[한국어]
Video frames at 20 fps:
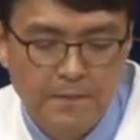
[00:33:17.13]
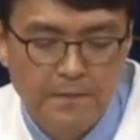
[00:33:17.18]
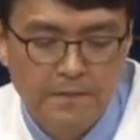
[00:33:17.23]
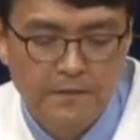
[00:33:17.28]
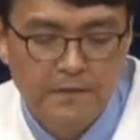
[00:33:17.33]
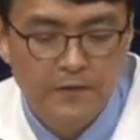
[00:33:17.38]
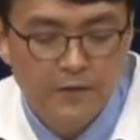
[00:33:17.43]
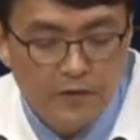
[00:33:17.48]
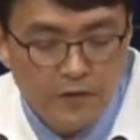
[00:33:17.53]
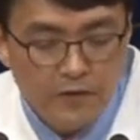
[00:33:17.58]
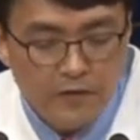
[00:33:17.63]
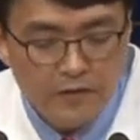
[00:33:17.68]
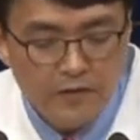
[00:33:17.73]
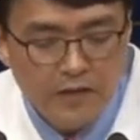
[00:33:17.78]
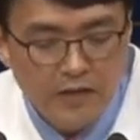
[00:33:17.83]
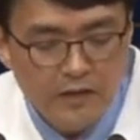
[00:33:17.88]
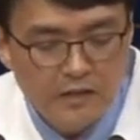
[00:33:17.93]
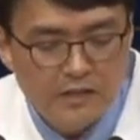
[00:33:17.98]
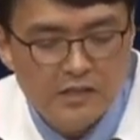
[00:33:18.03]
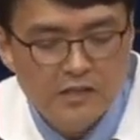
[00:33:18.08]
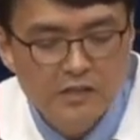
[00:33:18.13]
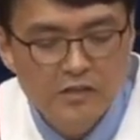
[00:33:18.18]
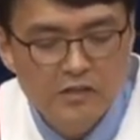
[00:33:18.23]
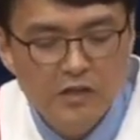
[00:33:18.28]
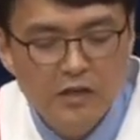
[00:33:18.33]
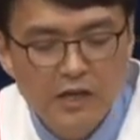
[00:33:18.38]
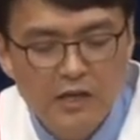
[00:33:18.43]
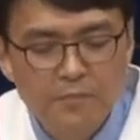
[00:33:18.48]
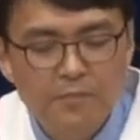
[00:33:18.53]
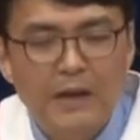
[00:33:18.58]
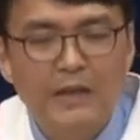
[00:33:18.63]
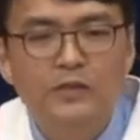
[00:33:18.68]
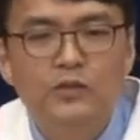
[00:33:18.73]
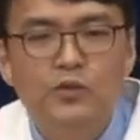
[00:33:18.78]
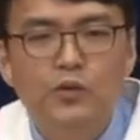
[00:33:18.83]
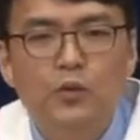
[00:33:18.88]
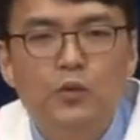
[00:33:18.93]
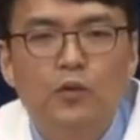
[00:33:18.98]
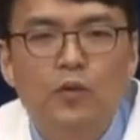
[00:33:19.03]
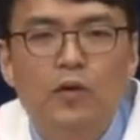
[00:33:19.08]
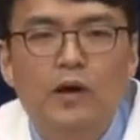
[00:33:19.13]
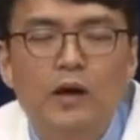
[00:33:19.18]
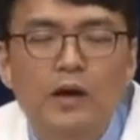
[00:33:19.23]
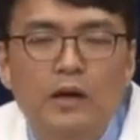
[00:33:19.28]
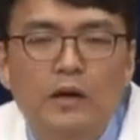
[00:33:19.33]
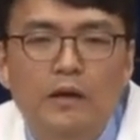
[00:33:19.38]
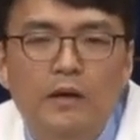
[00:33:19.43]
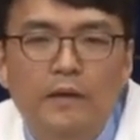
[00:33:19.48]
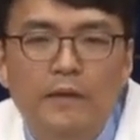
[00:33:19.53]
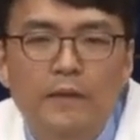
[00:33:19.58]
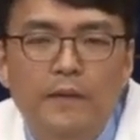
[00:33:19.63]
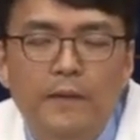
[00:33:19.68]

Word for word: 그럴 때 진정한 만족과